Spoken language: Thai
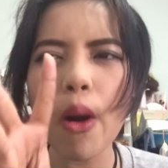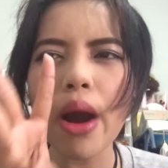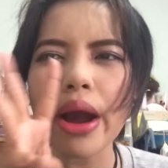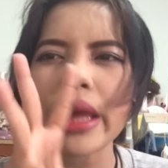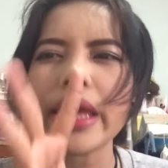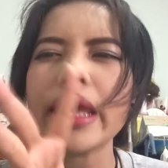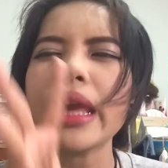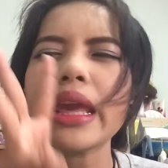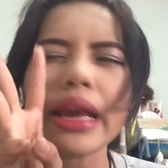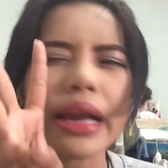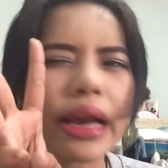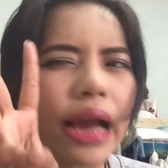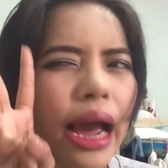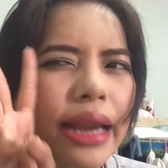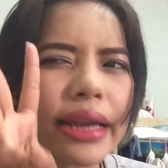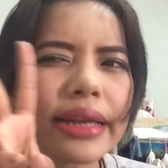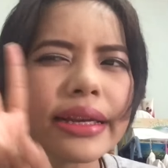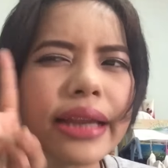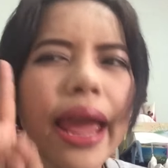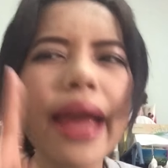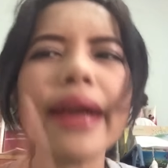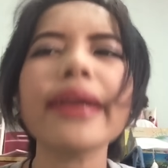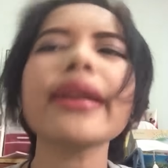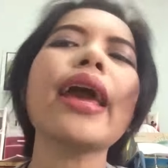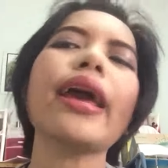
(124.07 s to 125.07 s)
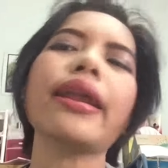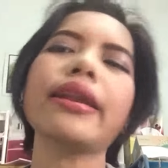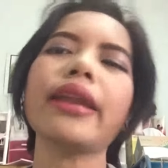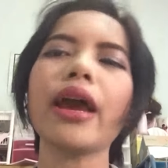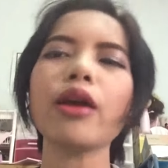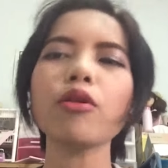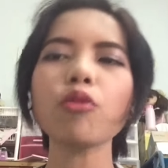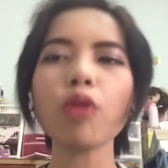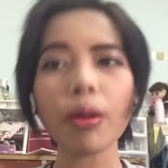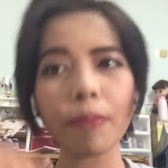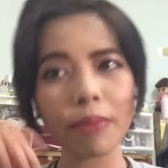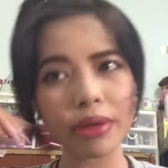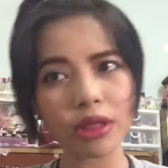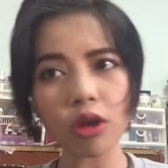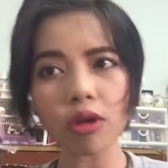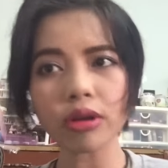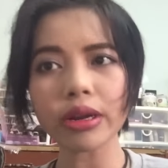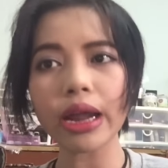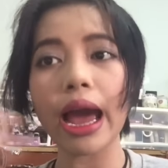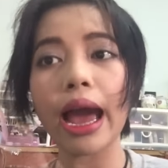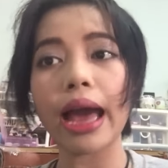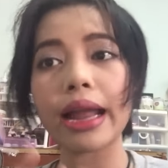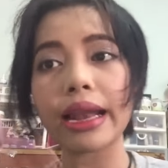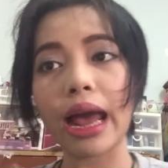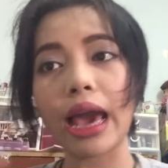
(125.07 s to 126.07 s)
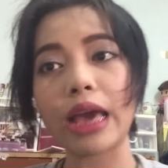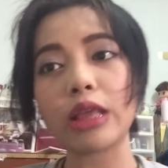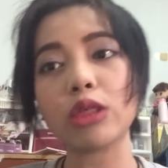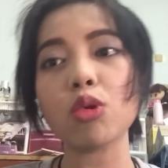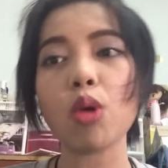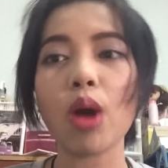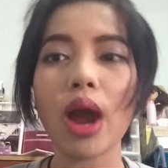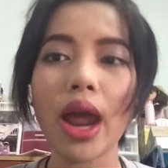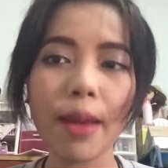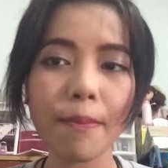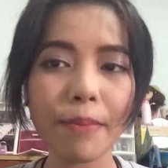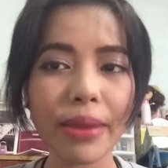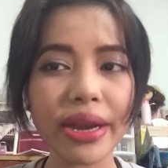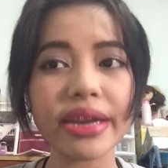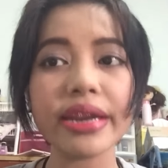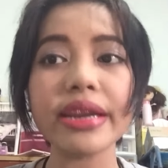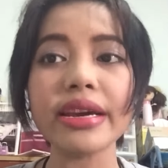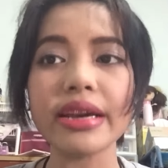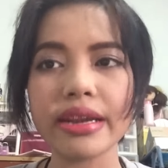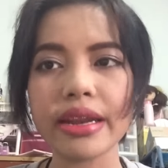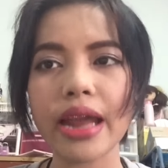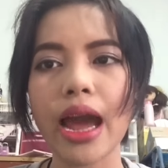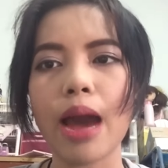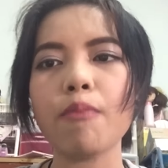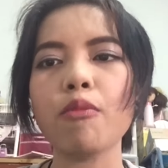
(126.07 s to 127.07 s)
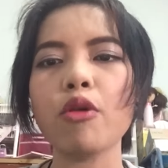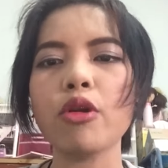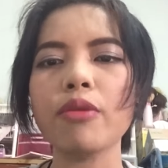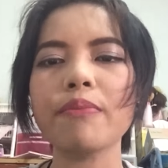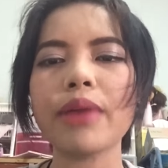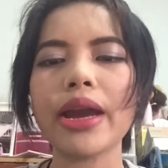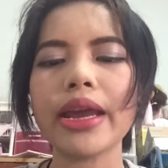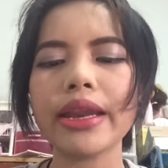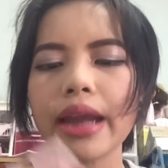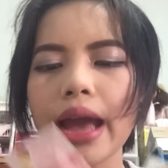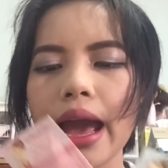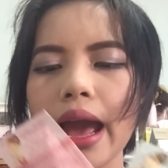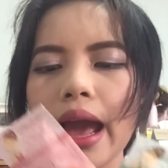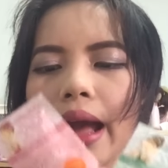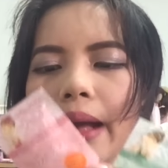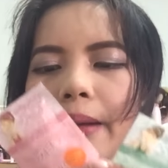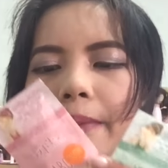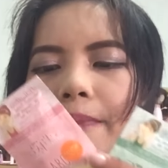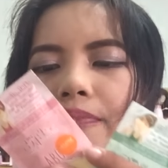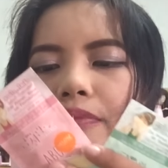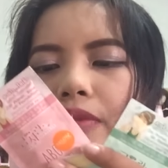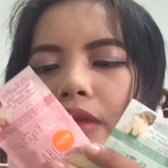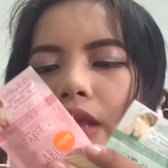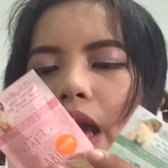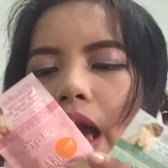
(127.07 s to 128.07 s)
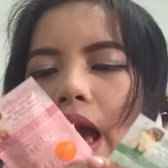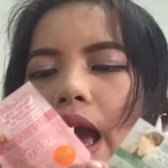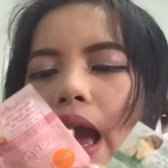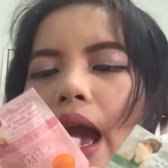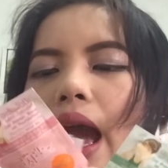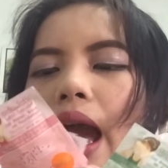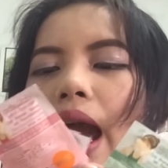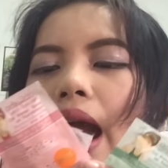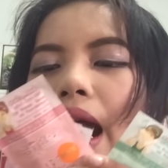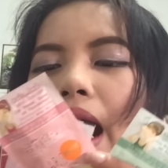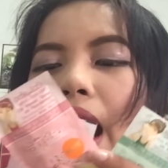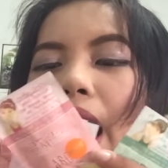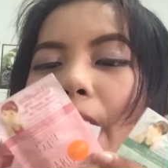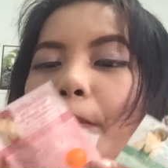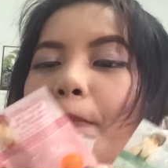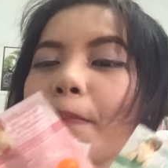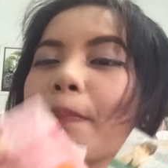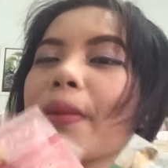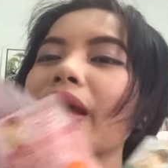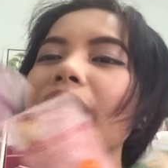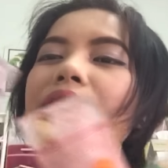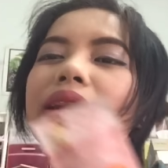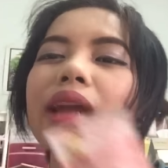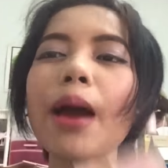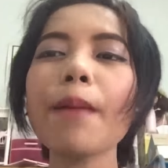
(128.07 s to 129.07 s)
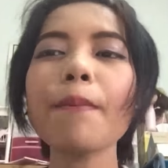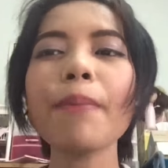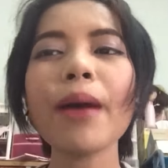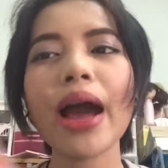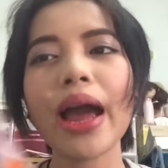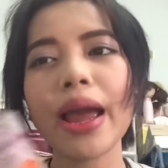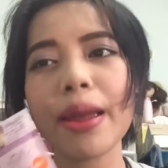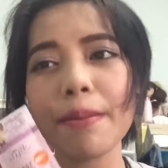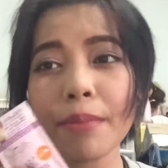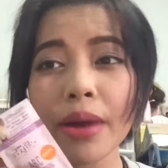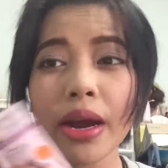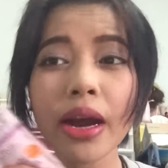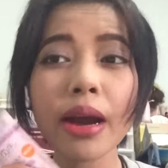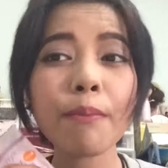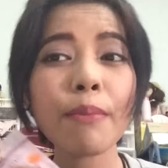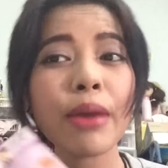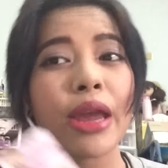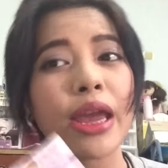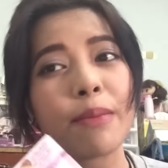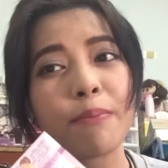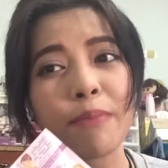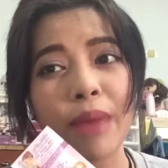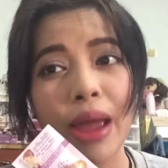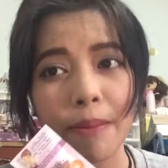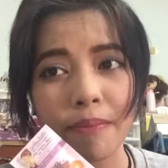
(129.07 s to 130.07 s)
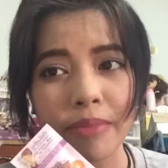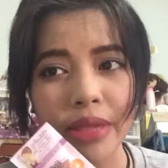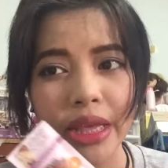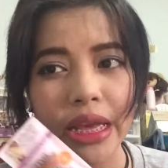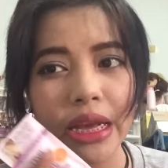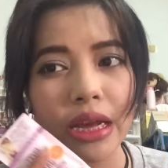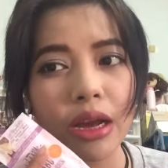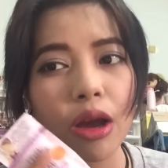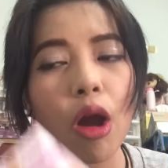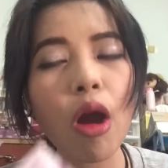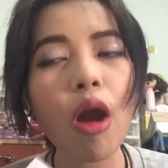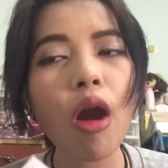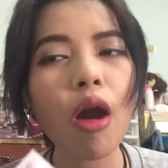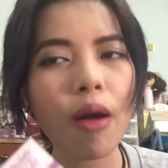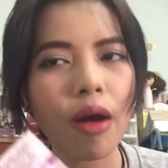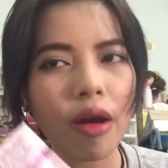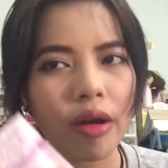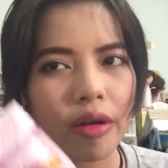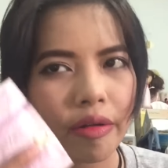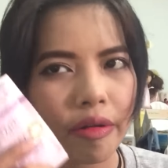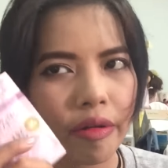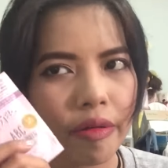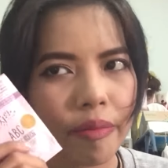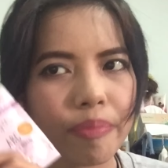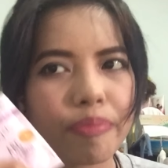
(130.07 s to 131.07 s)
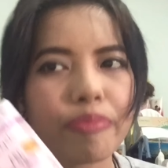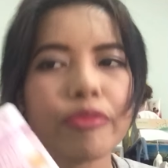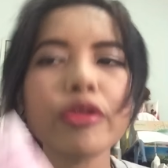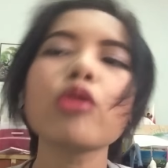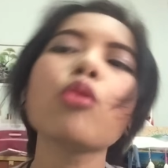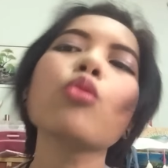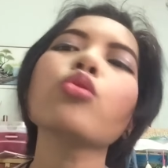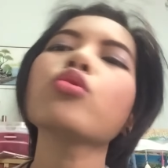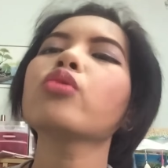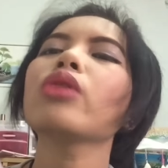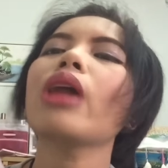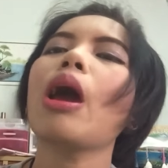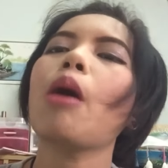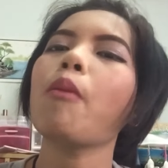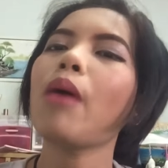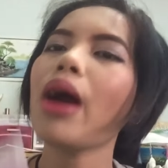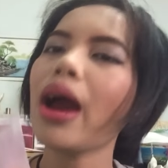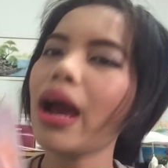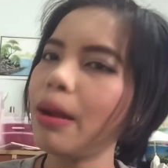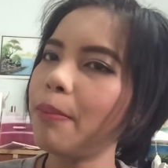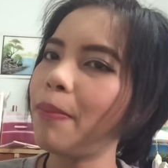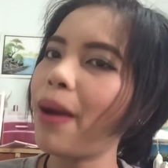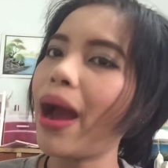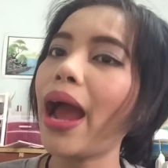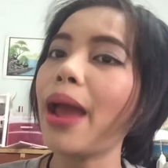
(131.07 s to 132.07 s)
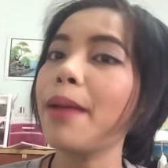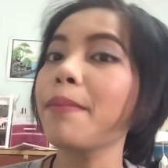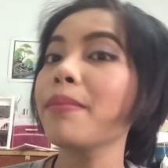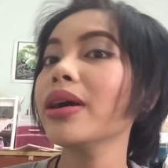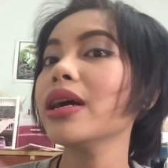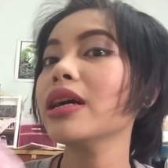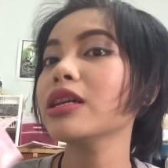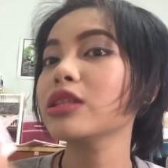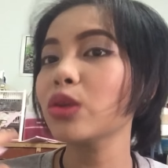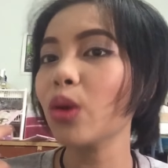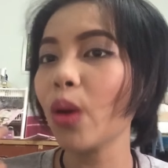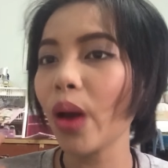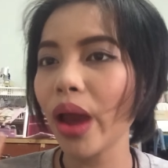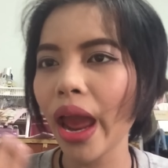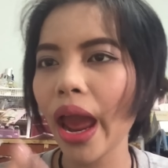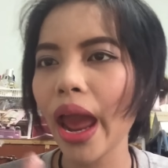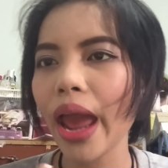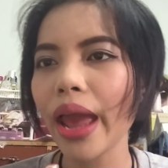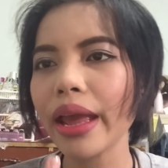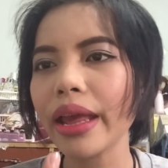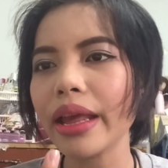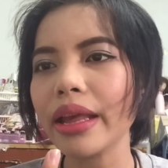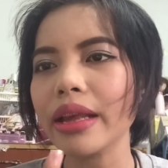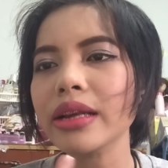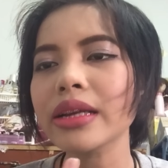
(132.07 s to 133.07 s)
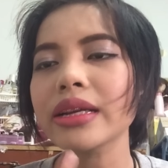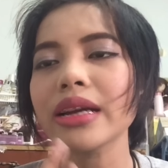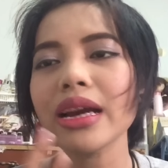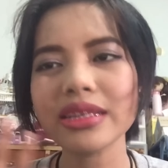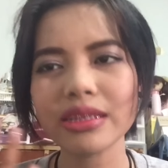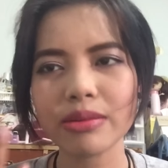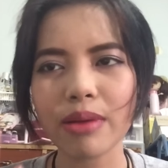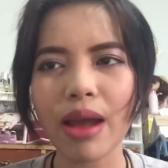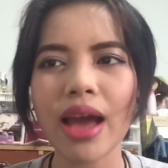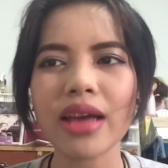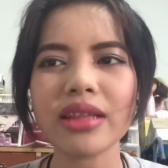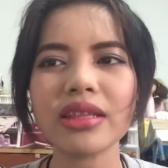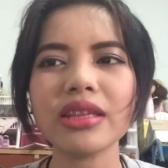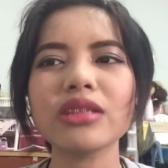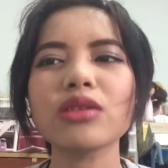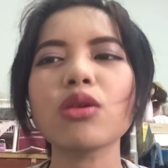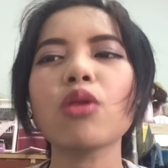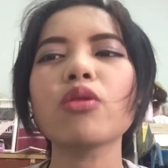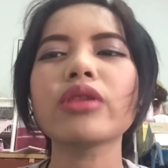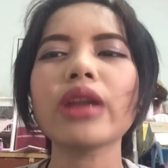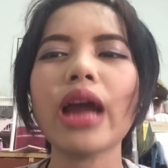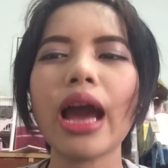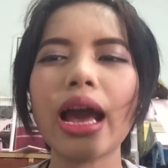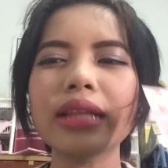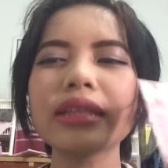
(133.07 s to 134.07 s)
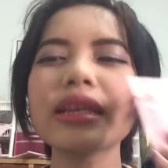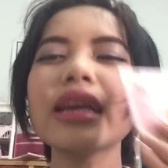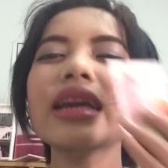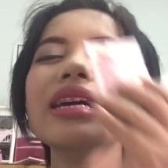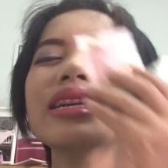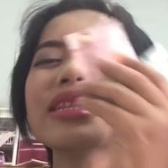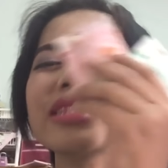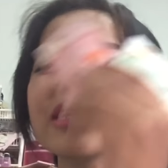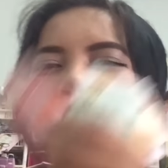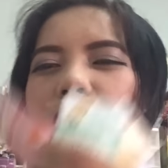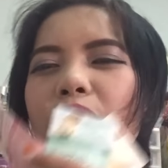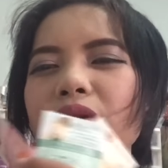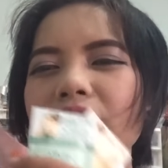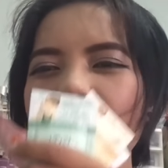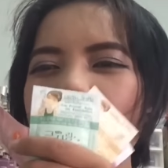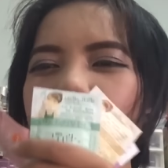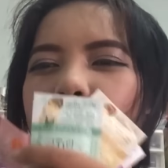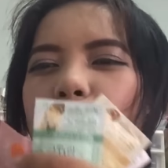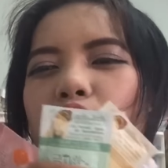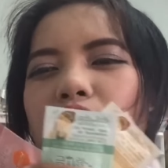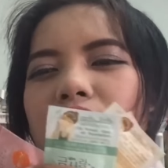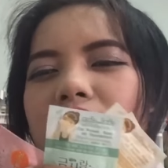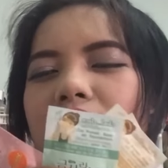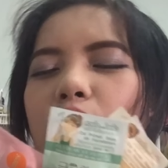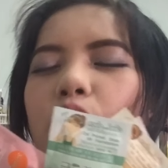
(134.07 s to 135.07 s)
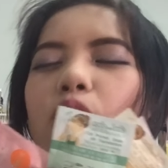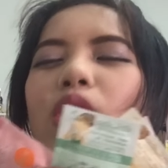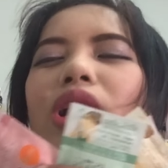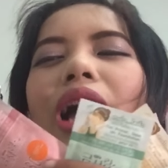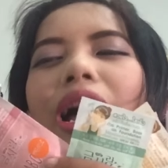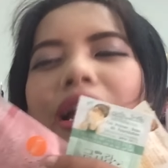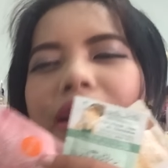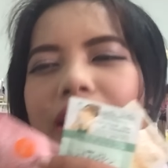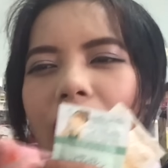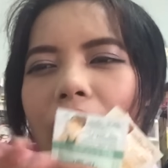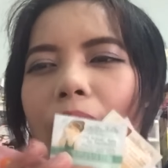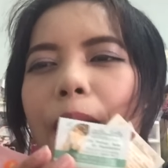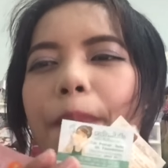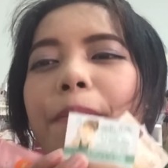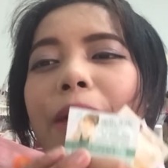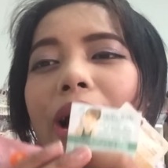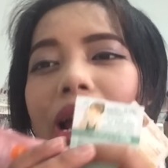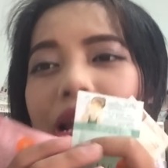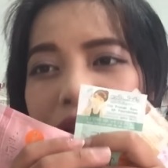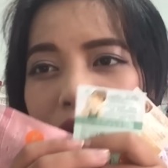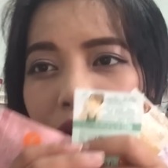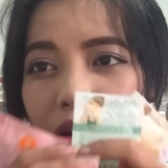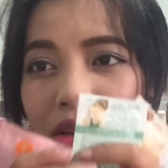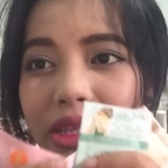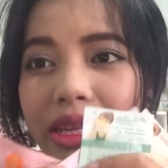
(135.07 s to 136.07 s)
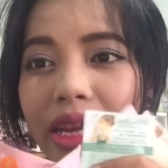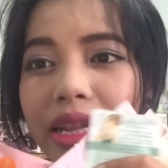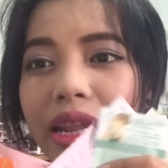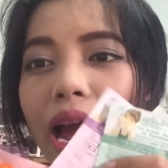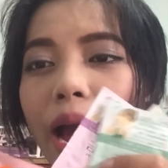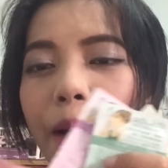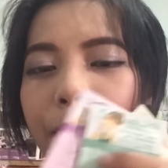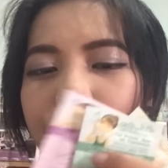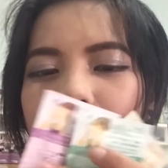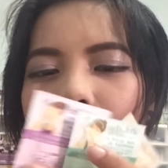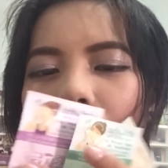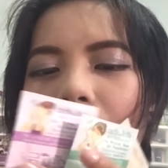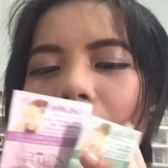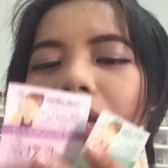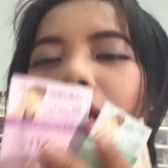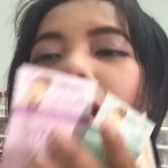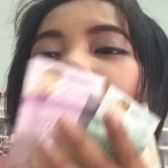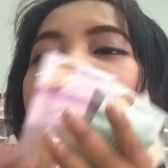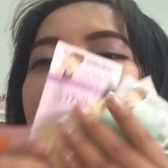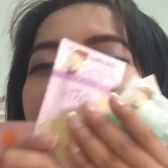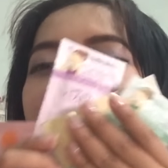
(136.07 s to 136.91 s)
บวกอีกกันแสงแดดได้ด้วยไม่ต้องทาหลายตัวให้มันเหนอะหนะบนใบหน้า เป็นทั้งไพรเมอร์เบสแบบนี้ก็รู้อยู่แล้วว่าพายเมอร์ช่วยให้เครื่องสำอางติดทนนาน เจ้าครีมตัวนี้เวลาทาไปก็จะทำให้